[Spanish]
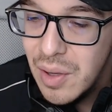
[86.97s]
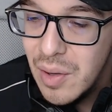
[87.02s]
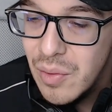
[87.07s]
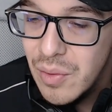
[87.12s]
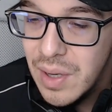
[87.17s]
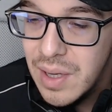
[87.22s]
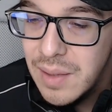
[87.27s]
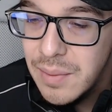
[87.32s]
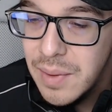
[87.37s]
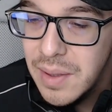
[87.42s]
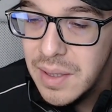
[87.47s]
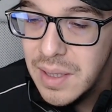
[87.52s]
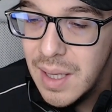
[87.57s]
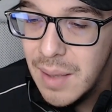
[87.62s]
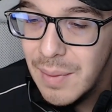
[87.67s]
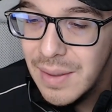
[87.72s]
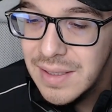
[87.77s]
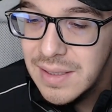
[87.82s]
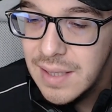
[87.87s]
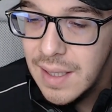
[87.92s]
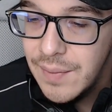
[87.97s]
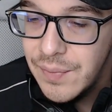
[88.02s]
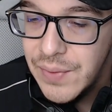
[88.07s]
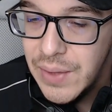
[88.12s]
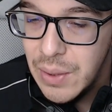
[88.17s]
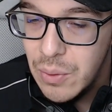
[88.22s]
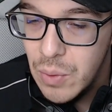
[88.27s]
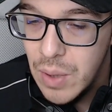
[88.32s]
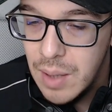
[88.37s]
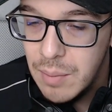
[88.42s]
Y es una librería
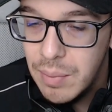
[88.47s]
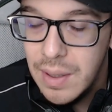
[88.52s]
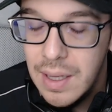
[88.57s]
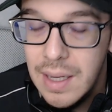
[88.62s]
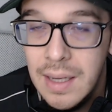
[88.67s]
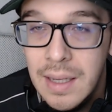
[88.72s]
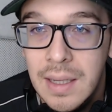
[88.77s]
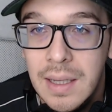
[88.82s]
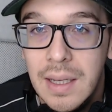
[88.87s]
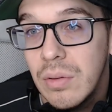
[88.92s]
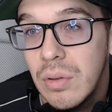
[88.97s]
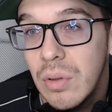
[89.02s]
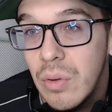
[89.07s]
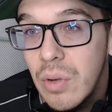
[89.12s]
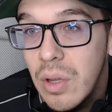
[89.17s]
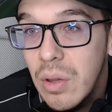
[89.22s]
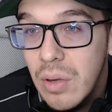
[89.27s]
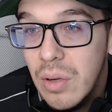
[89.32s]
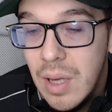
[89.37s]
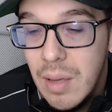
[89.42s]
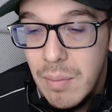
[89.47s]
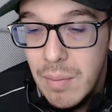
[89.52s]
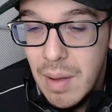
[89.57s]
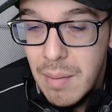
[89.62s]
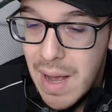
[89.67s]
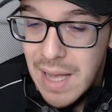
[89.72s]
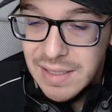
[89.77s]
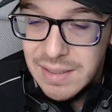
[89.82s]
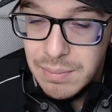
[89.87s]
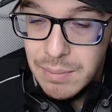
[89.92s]
bastante guapa. Los sonidos que
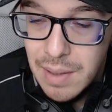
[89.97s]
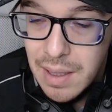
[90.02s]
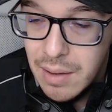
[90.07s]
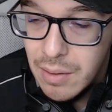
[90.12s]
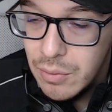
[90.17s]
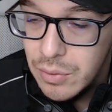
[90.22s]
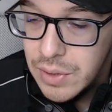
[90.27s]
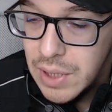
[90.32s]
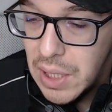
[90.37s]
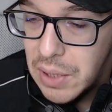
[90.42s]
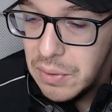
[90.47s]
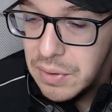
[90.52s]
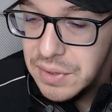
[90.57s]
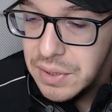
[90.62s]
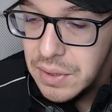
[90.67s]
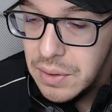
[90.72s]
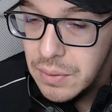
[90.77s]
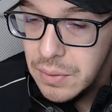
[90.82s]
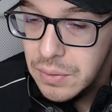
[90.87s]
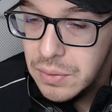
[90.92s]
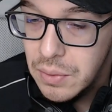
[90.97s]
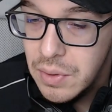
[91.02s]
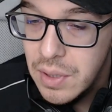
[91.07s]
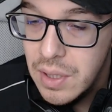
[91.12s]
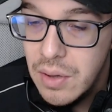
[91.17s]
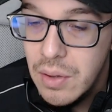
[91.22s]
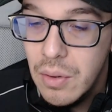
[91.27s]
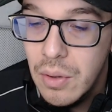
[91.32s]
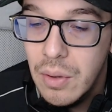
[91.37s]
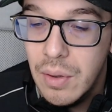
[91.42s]
más me han gustado han sido
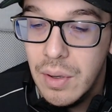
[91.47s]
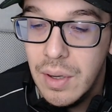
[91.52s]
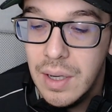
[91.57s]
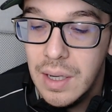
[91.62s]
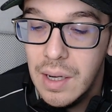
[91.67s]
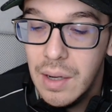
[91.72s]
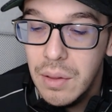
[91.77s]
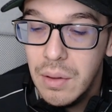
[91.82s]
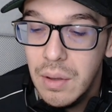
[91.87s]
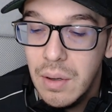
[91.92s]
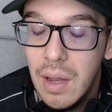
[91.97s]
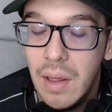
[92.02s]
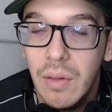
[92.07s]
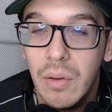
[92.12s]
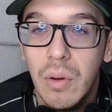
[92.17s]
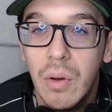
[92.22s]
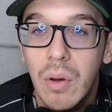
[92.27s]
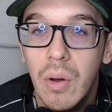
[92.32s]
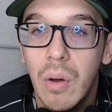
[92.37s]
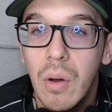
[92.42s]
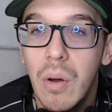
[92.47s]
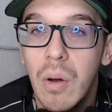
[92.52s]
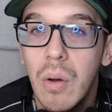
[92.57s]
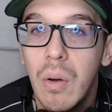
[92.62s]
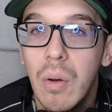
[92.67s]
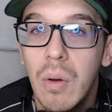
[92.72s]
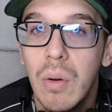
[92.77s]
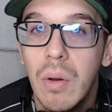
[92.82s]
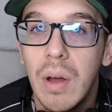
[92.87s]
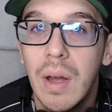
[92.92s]
sonidos relacionados
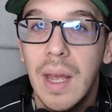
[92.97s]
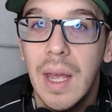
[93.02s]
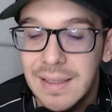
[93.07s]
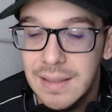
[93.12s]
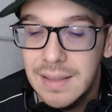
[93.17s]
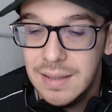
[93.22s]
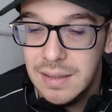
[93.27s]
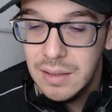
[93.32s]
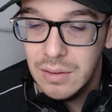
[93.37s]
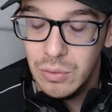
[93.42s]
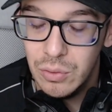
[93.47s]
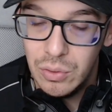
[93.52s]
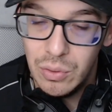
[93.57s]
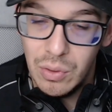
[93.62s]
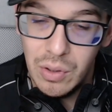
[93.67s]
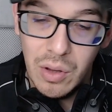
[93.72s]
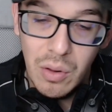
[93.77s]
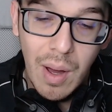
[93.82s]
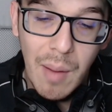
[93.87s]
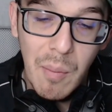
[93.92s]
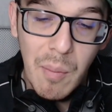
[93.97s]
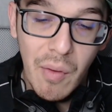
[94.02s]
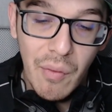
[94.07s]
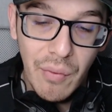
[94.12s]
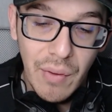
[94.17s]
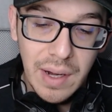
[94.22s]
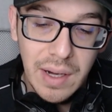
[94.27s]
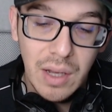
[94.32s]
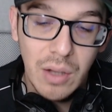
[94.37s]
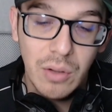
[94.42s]
con pads, con sonidos
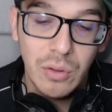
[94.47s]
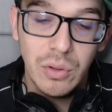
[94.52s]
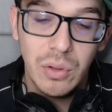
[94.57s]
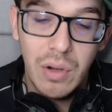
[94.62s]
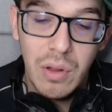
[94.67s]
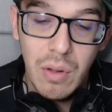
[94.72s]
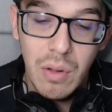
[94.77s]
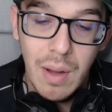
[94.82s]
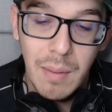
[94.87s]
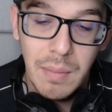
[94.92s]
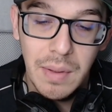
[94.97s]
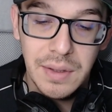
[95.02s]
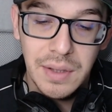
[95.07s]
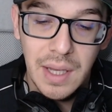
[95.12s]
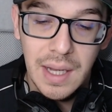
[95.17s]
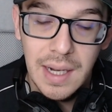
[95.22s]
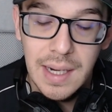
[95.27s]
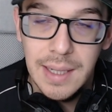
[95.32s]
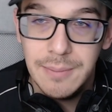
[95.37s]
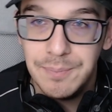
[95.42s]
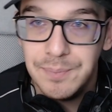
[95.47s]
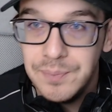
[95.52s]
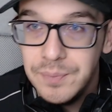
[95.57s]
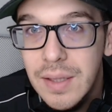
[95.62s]
atmosféricos, sonidos ambientales.